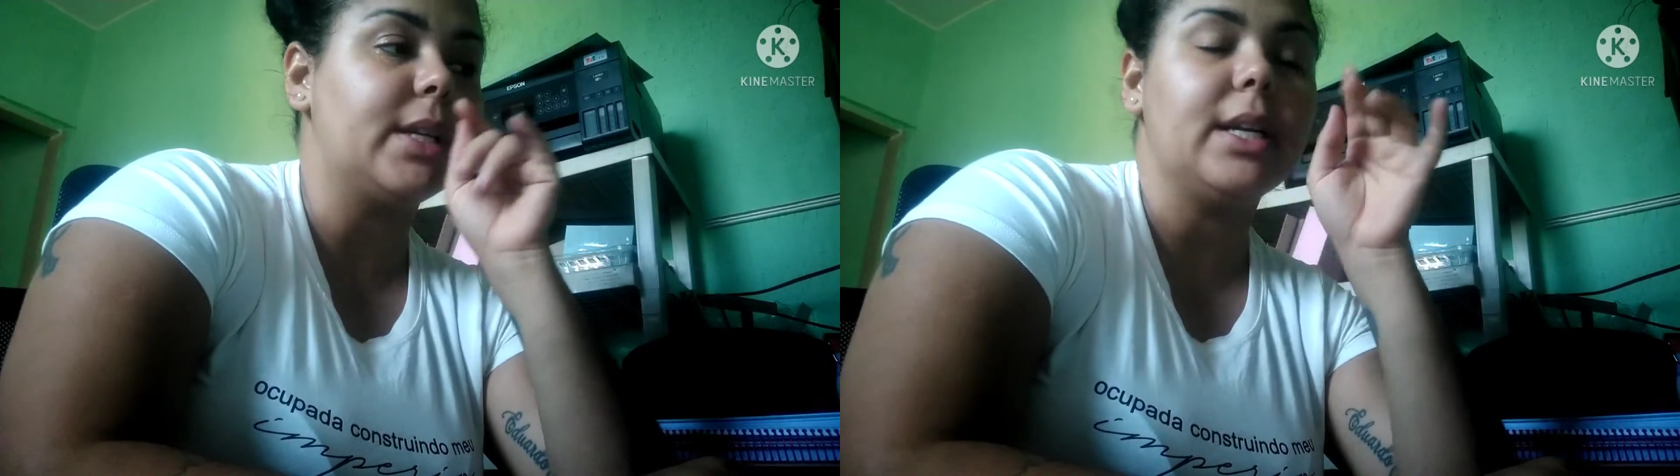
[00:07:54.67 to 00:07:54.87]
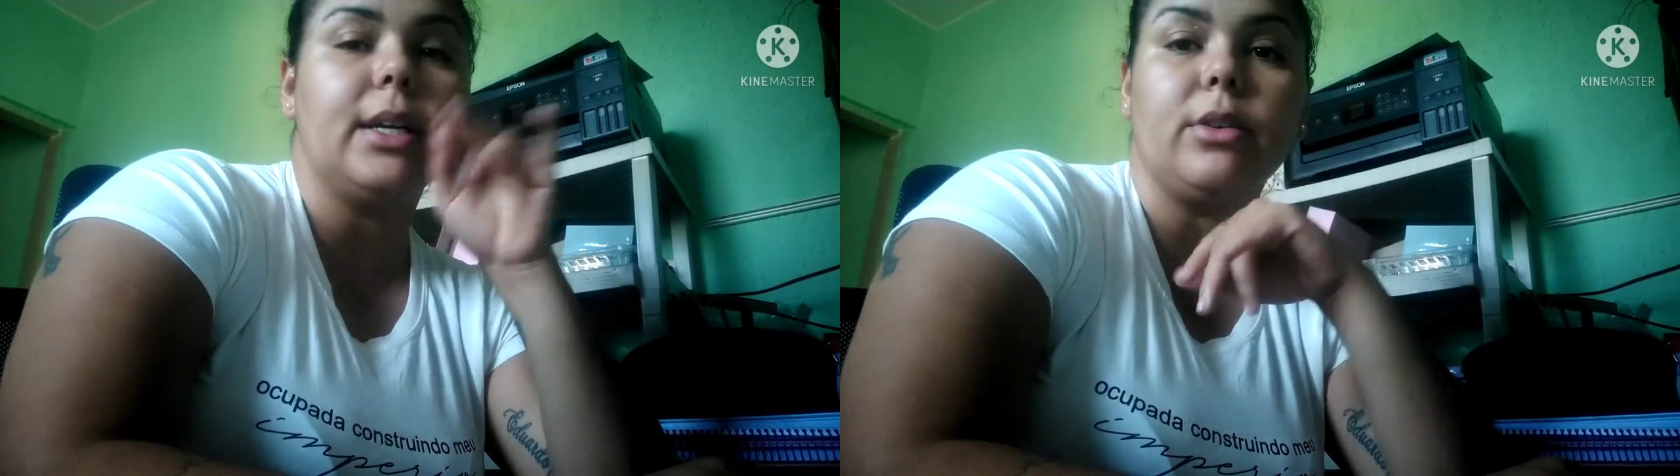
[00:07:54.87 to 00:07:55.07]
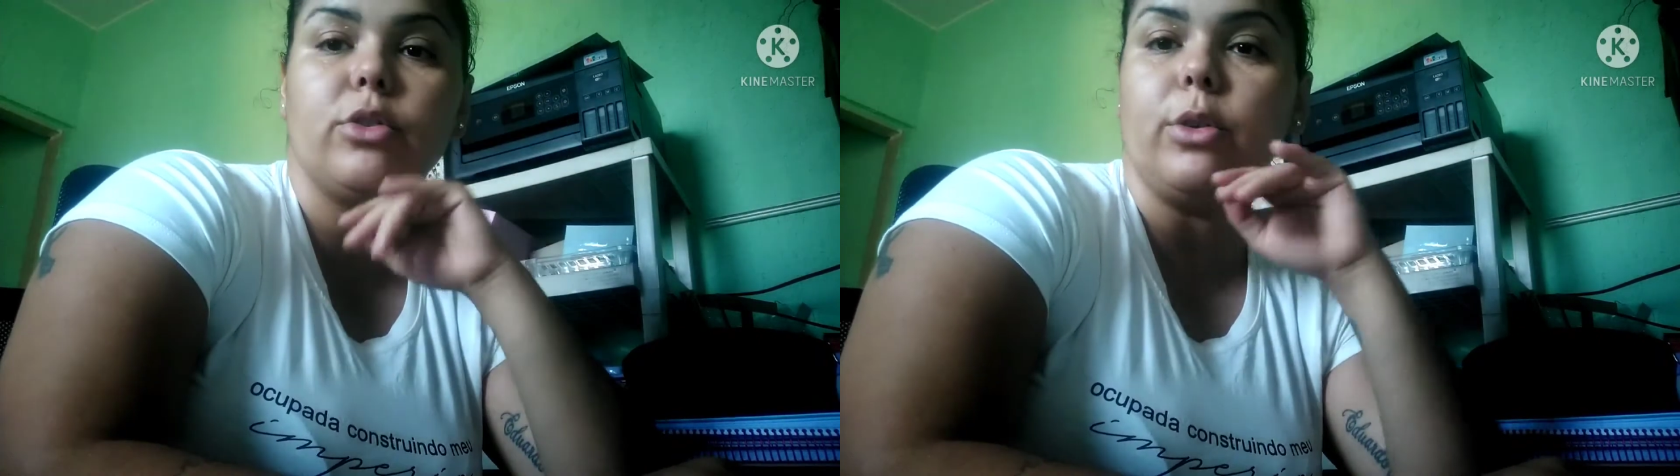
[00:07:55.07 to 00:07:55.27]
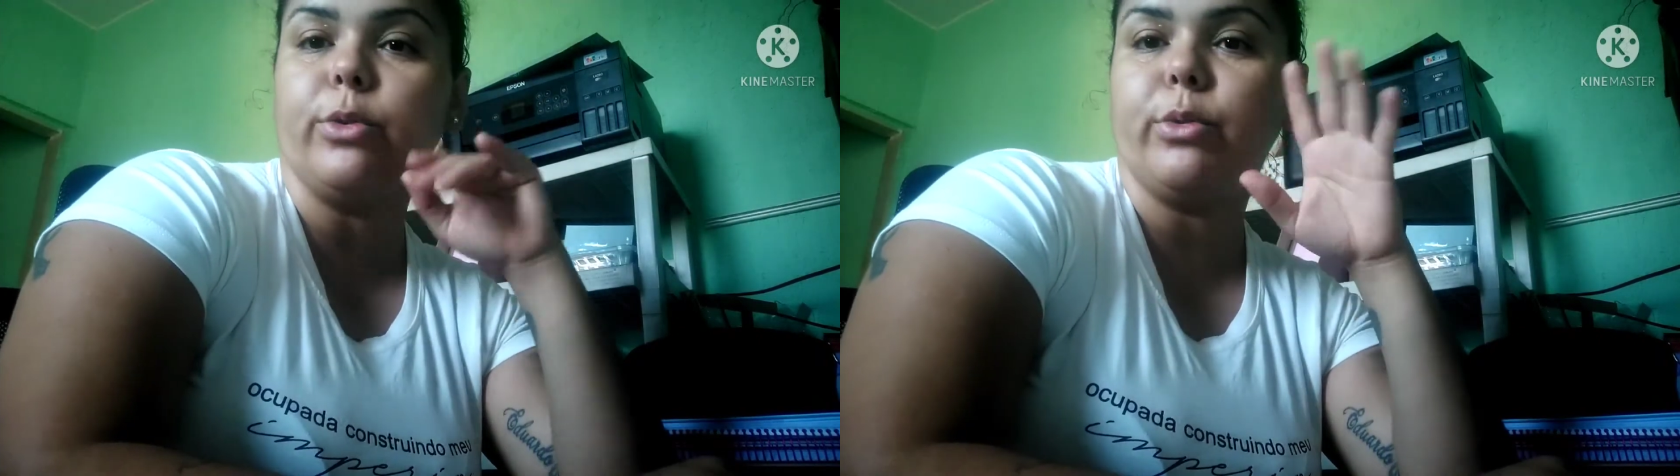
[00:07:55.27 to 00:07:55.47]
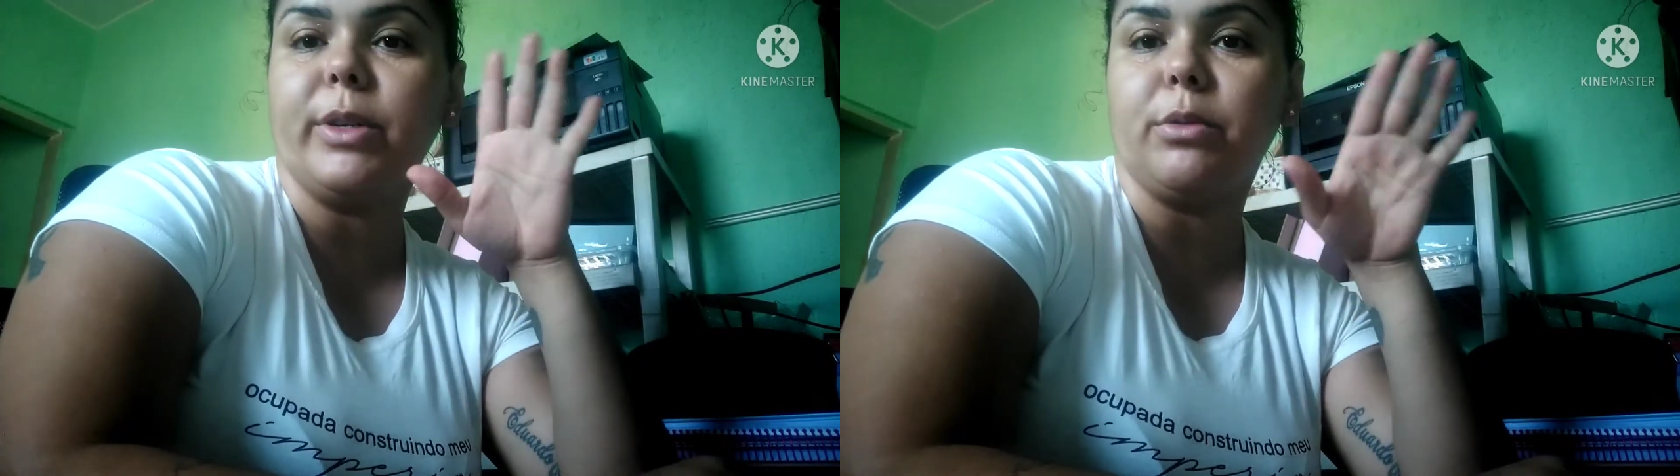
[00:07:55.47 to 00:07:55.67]
O Telegram eu só
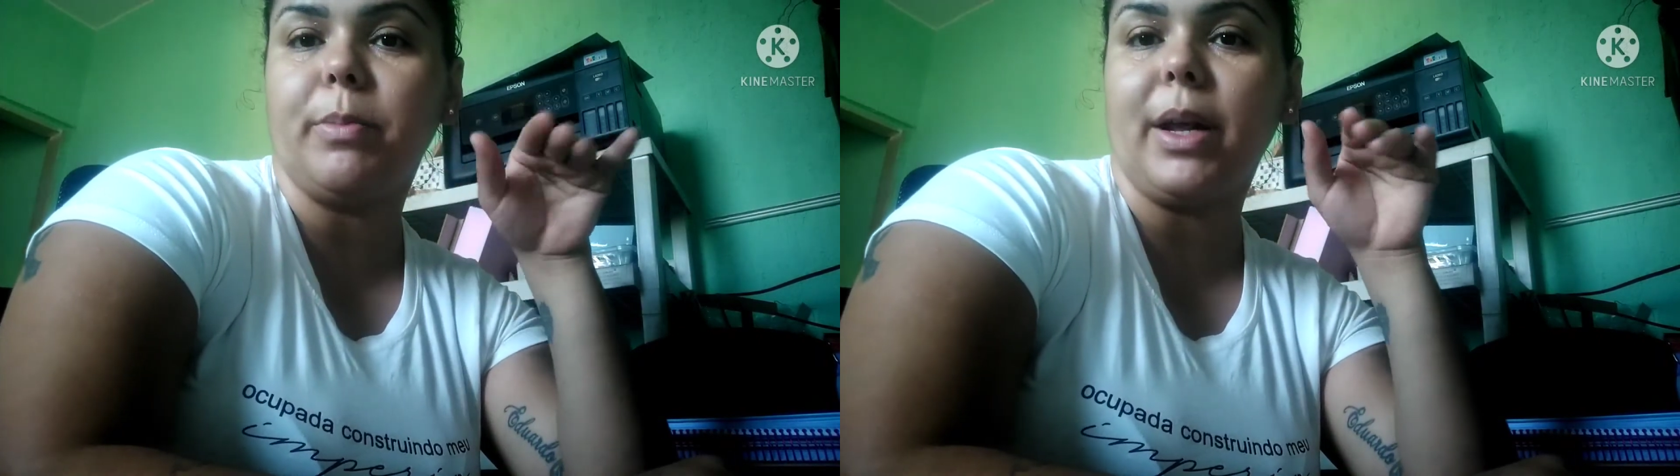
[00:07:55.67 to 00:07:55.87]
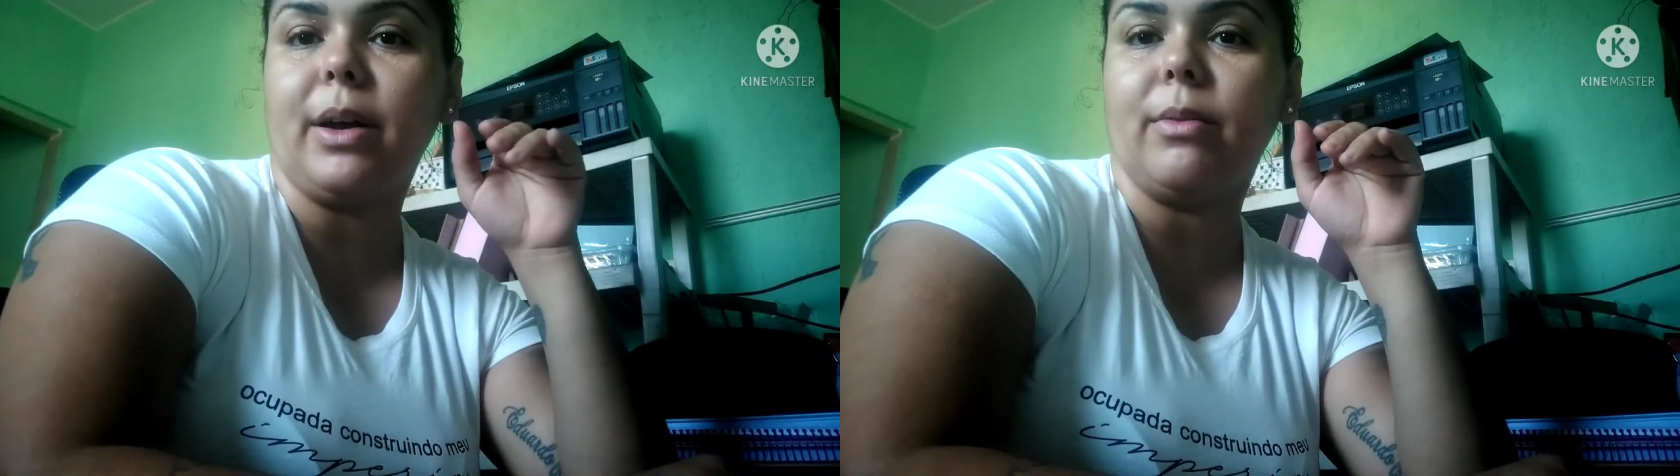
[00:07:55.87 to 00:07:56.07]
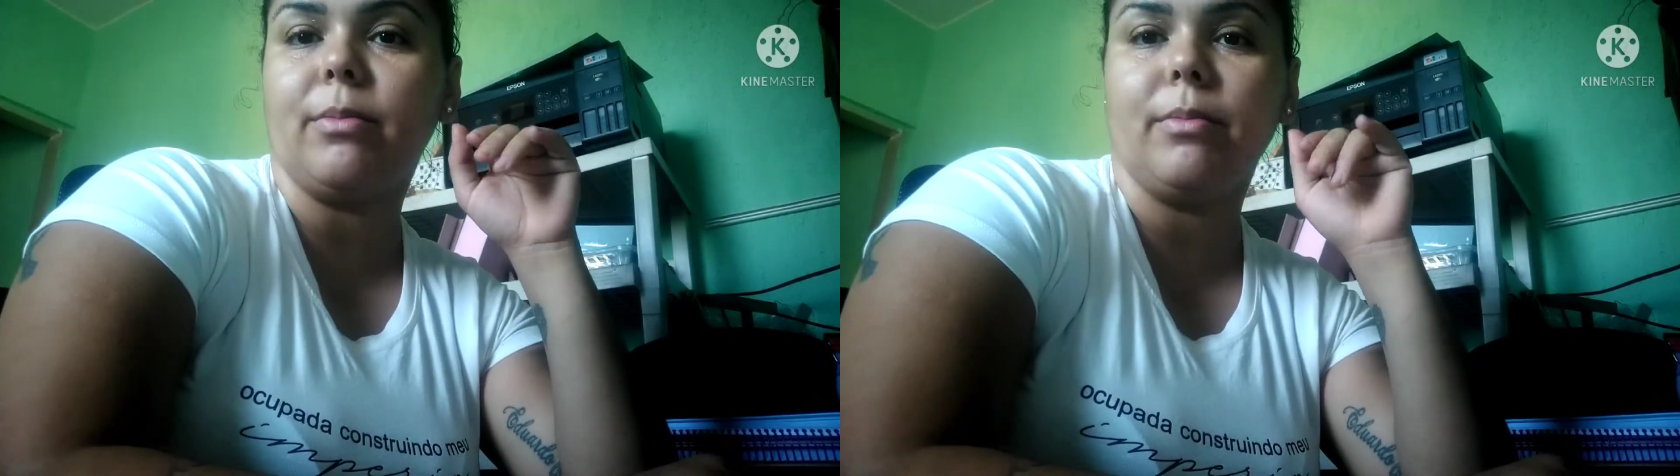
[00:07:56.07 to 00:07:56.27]
uso mesmo para